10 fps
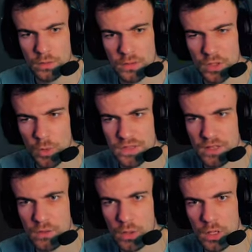C'était quoi
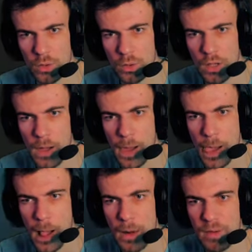cet œil là-haut
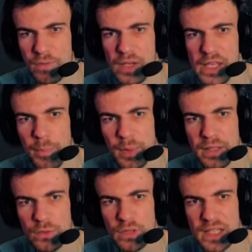Mais vous voyez, il y a
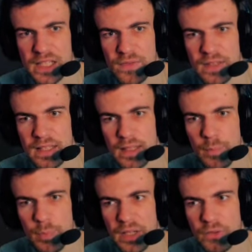plein d'activités,
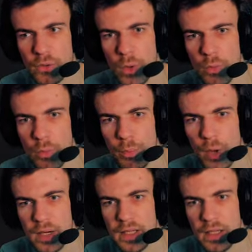plein d'endroits où on peut
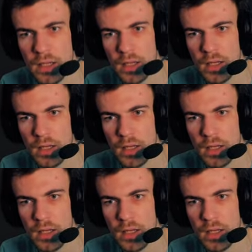aller,